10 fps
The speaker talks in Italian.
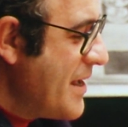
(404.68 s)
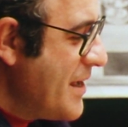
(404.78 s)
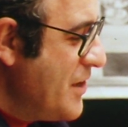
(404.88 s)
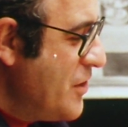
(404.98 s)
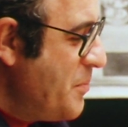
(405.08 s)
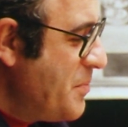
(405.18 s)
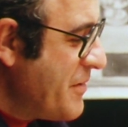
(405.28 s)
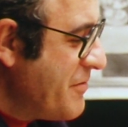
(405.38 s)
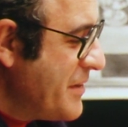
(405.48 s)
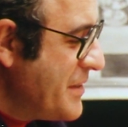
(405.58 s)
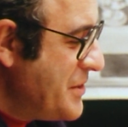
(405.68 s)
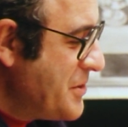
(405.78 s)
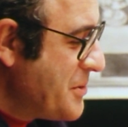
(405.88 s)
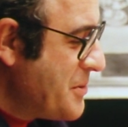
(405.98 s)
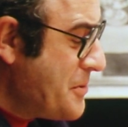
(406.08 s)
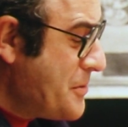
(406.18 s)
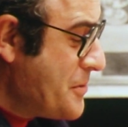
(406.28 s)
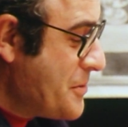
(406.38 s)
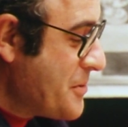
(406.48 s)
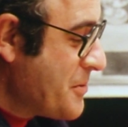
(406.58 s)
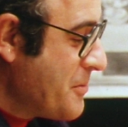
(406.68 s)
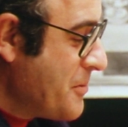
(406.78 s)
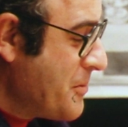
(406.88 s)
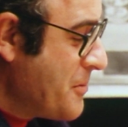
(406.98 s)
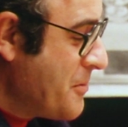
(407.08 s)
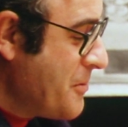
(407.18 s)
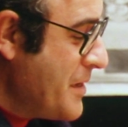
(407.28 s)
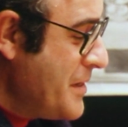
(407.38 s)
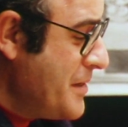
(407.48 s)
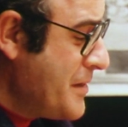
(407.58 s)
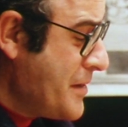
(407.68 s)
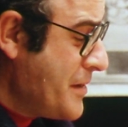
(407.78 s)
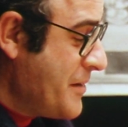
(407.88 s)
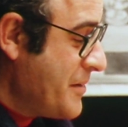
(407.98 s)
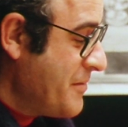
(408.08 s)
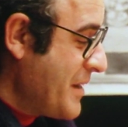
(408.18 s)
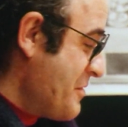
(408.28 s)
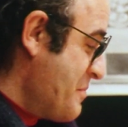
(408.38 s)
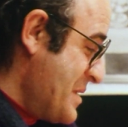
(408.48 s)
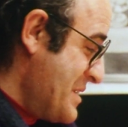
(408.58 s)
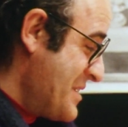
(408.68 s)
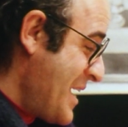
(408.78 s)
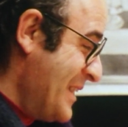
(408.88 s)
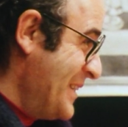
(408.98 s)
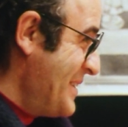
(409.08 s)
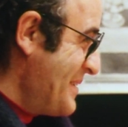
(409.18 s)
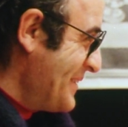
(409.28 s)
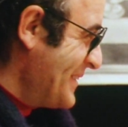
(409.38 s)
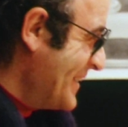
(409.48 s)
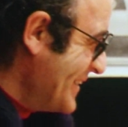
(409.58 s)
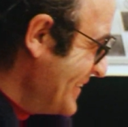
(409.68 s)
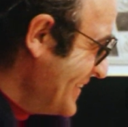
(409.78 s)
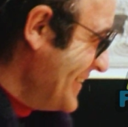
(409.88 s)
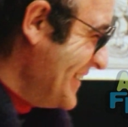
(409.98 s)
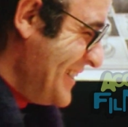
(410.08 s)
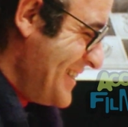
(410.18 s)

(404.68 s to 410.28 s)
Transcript: Io preferisco quelli che vanno pensati, sì.